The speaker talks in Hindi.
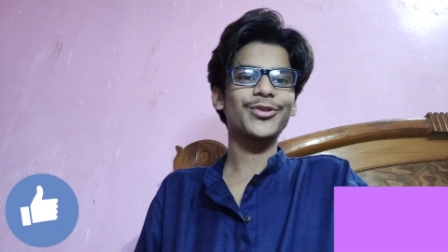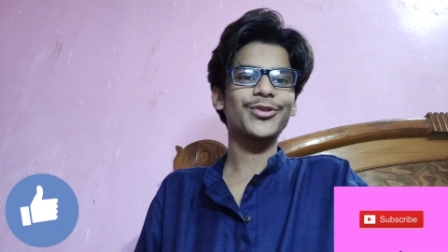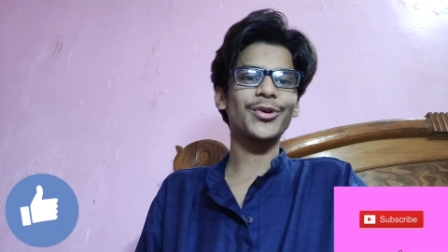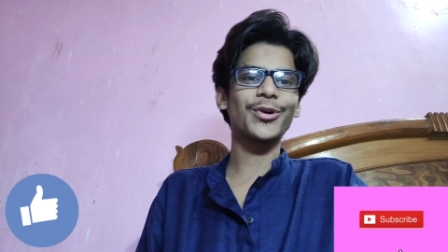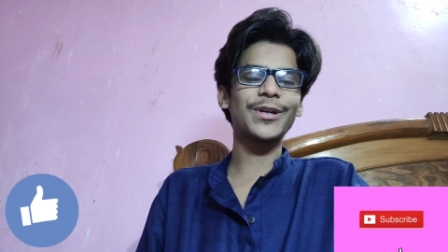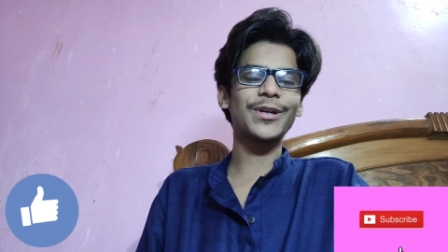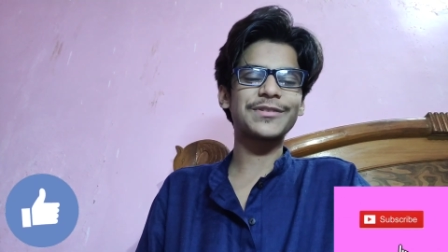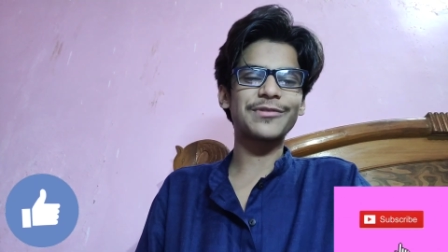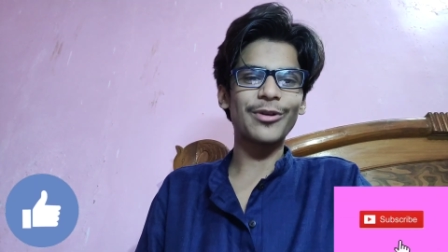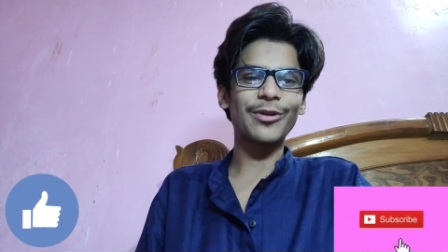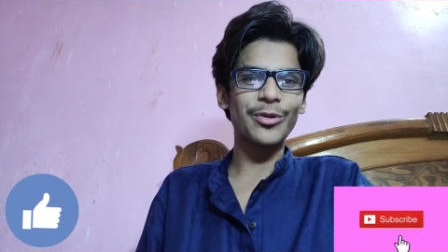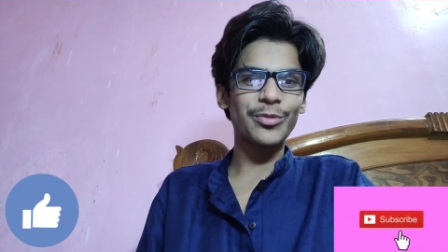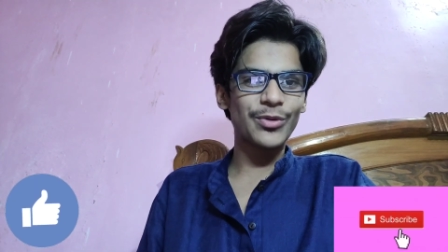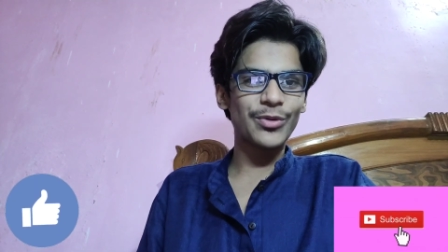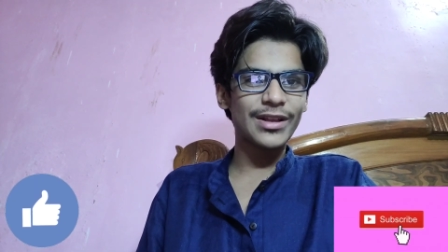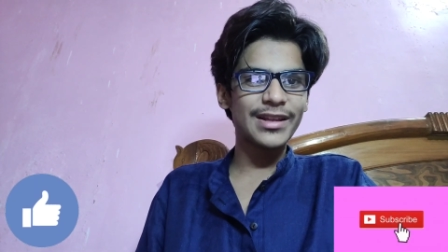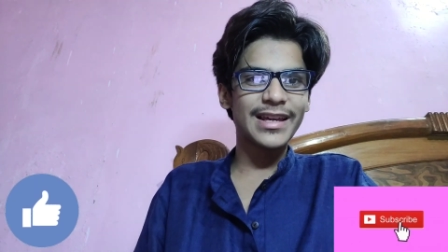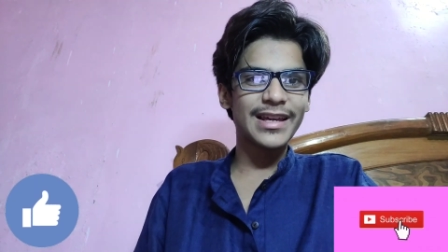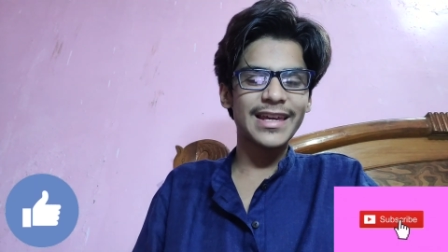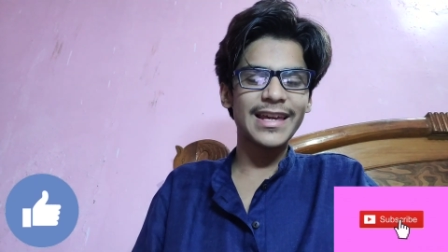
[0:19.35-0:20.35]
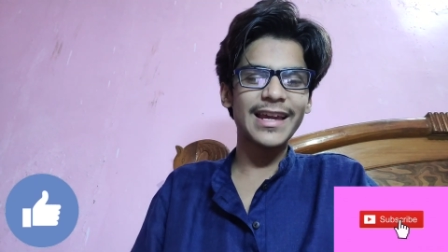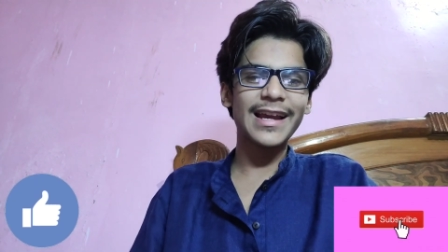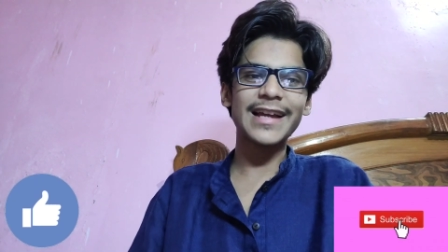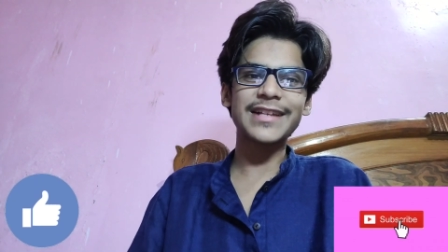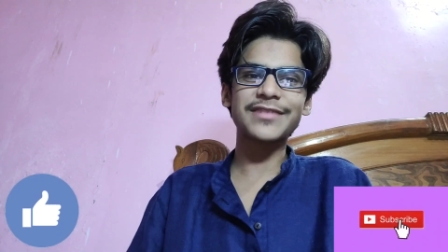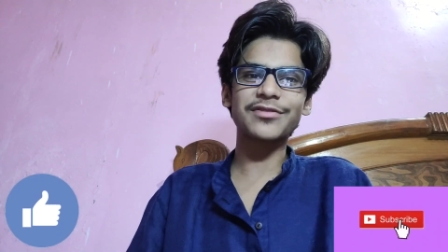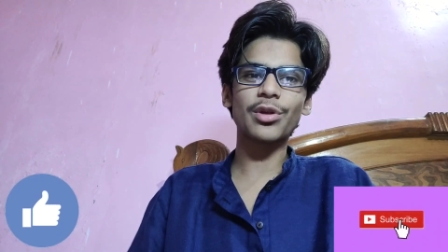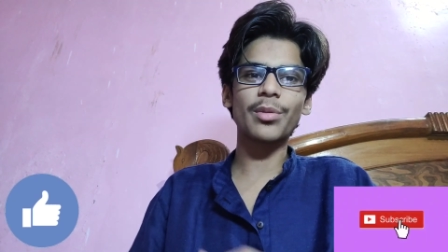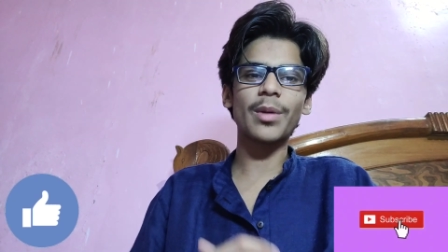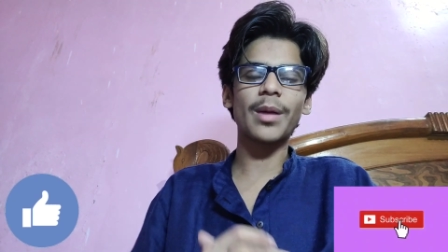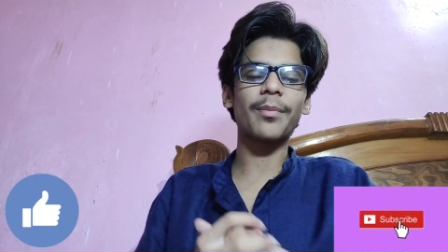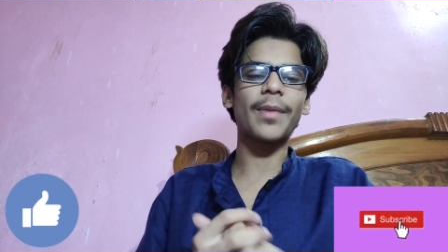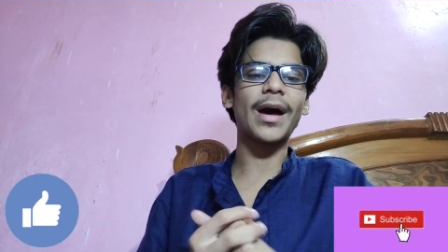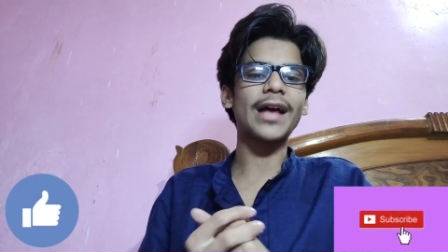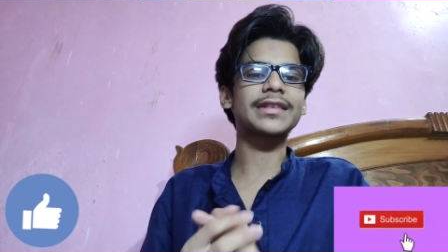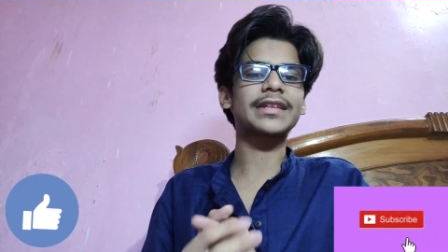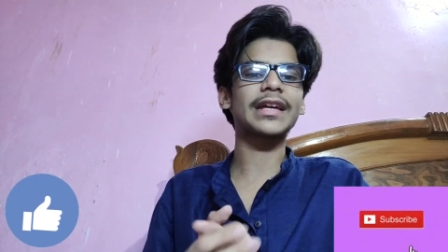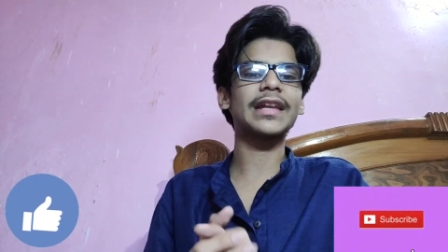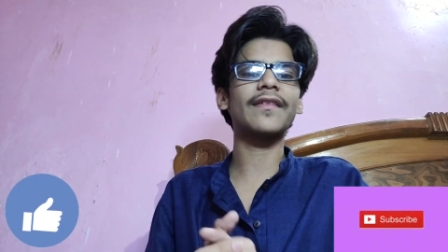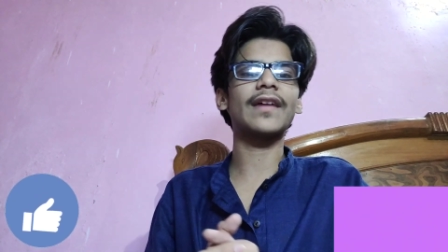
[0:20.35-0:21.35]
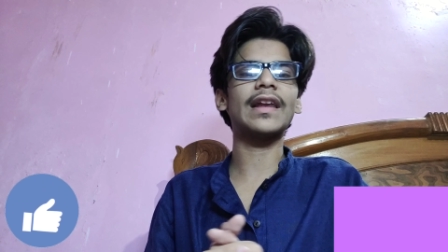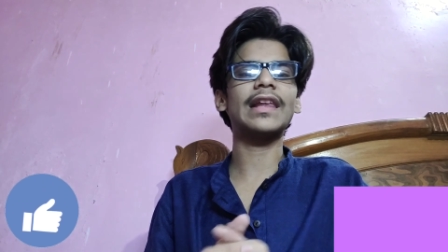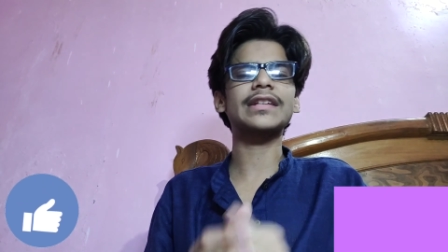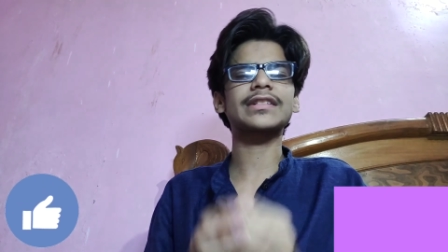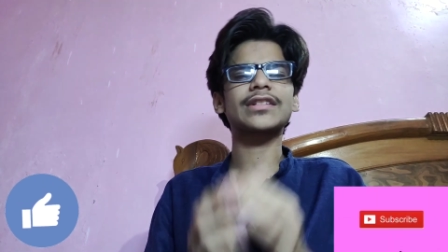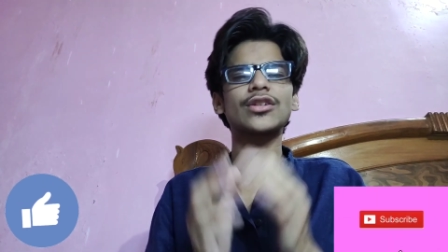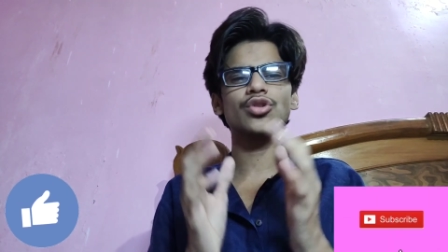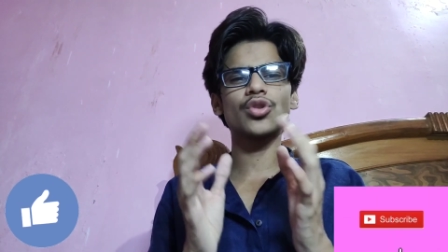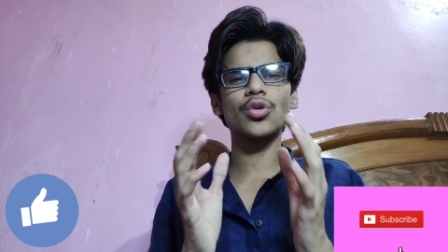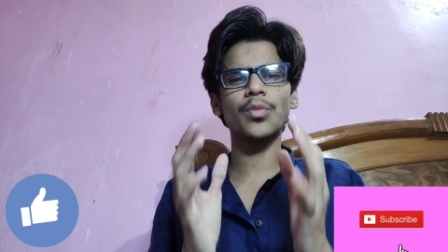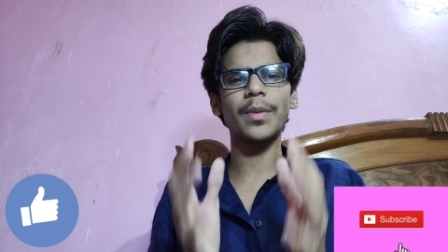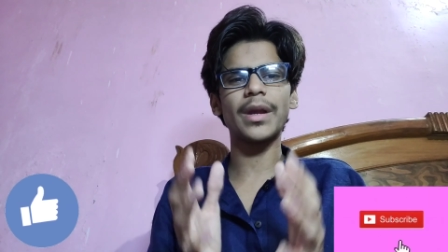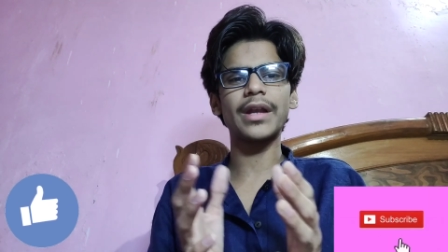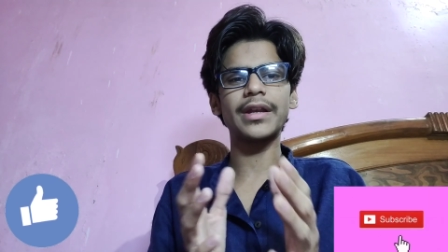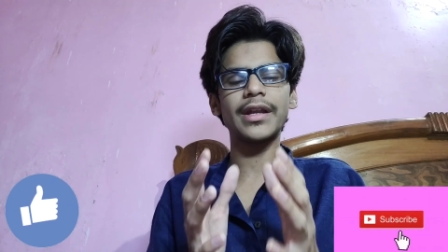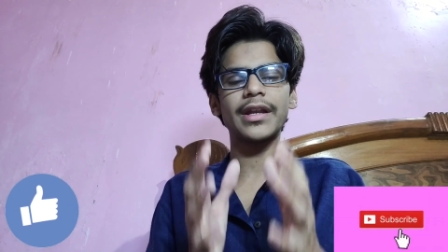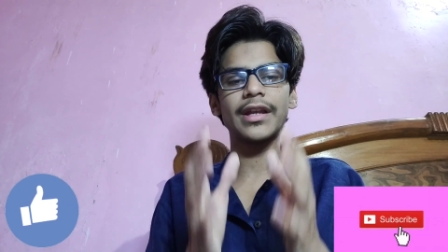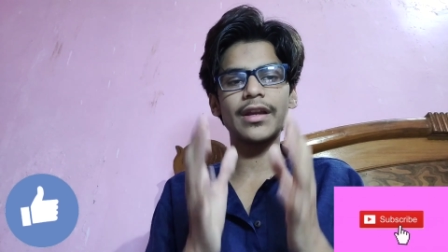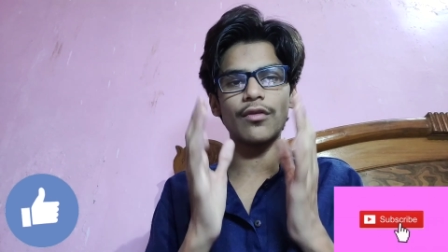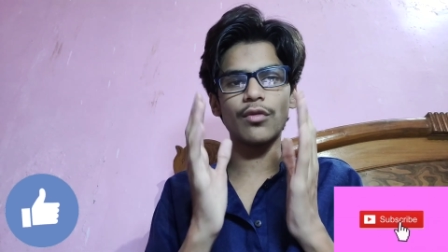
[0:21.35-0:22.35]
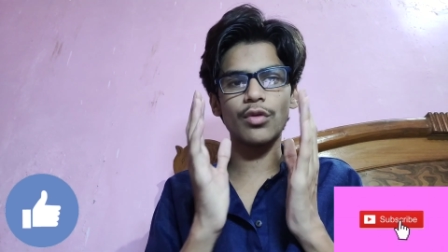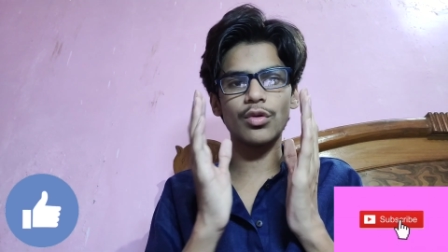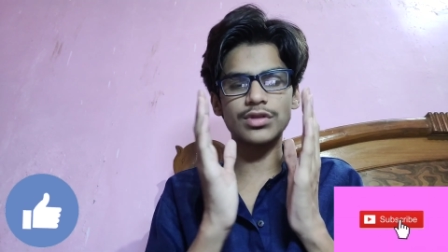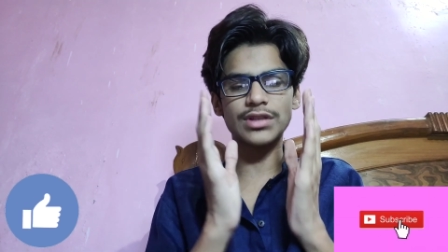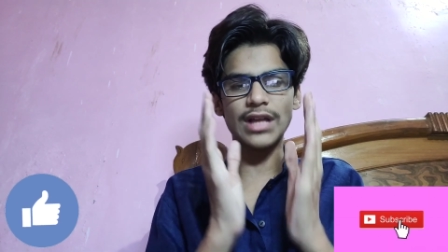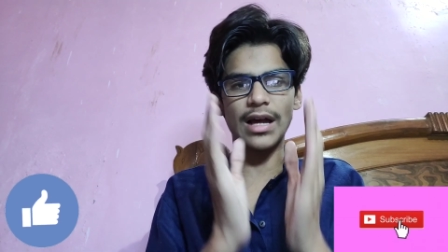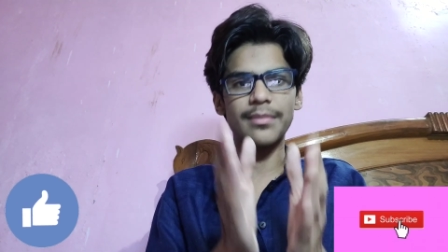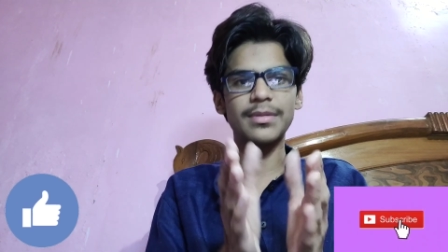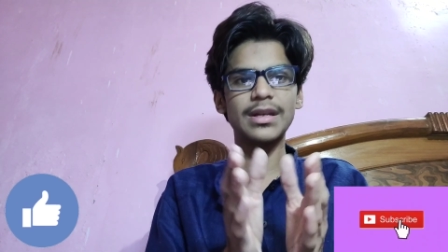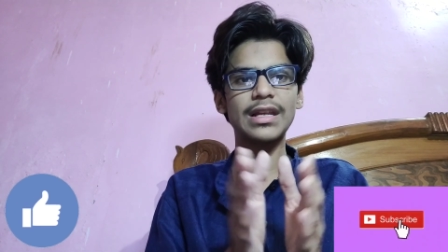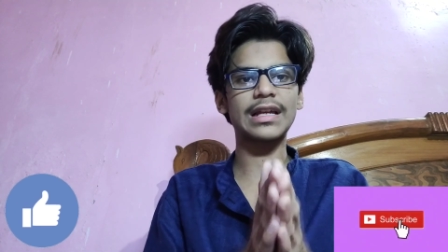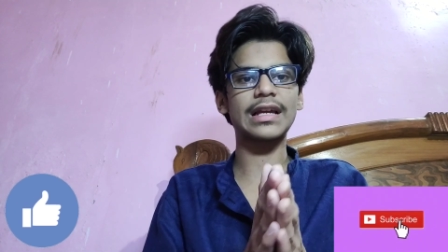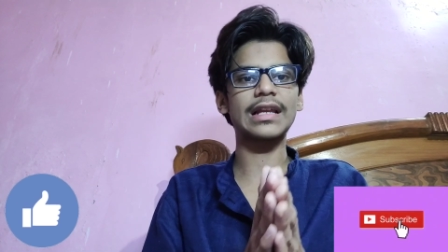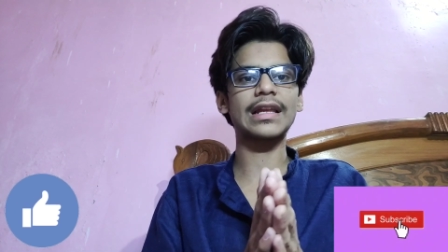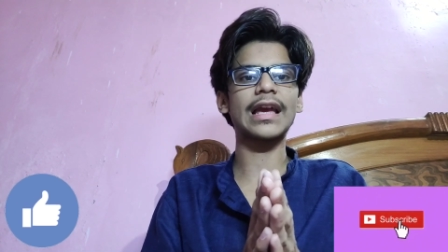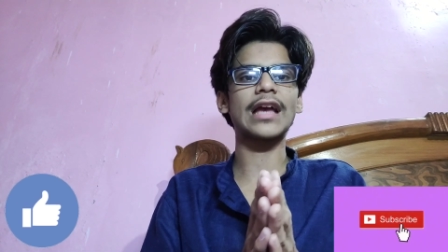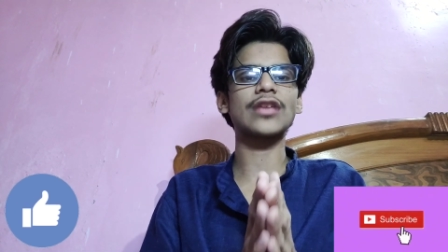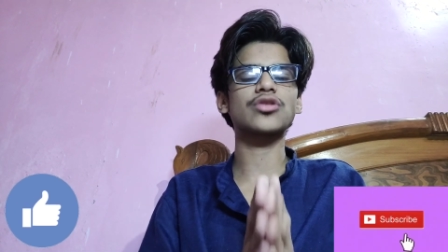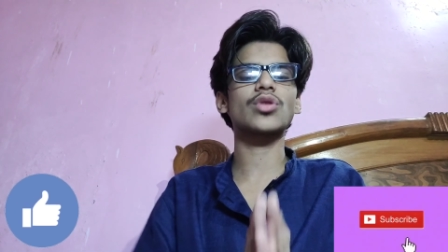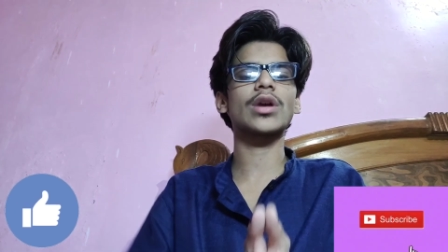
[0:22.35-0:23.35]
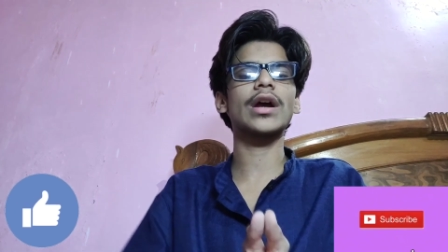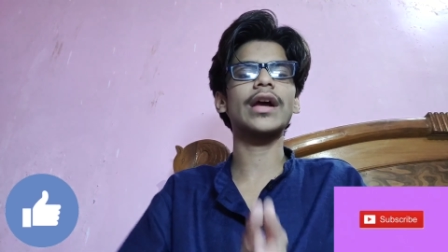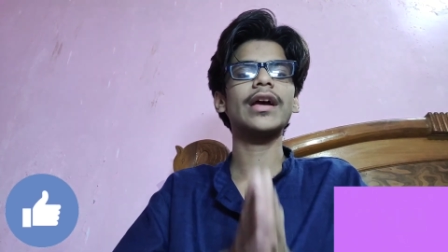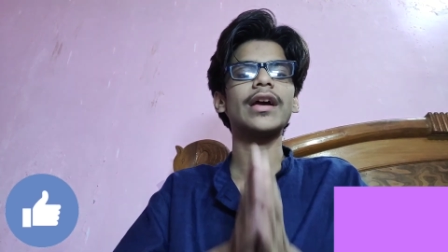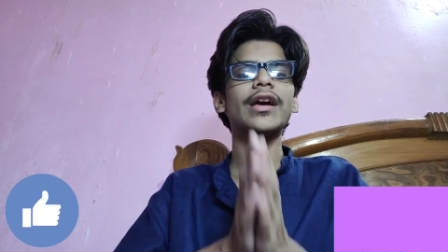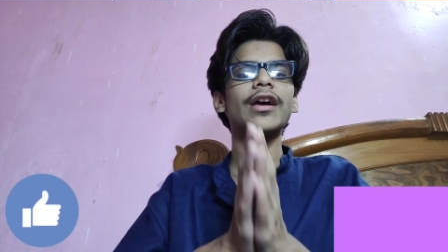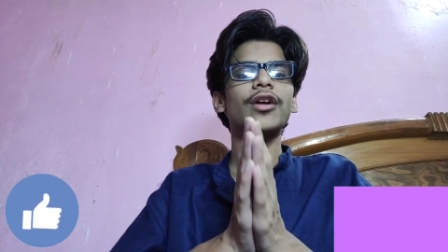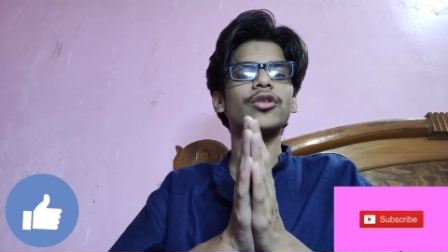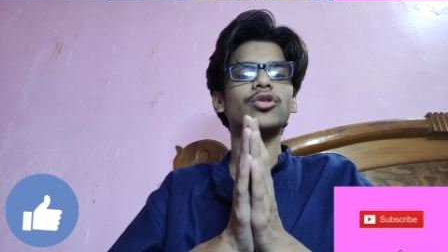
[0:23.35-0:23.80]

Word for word: तो इस वीडियो को पूरा देखिएगा इस वीडियो में हम बात करने वाले हैं इसका जो पेटेंट है वो सामने निकल के आ चुका है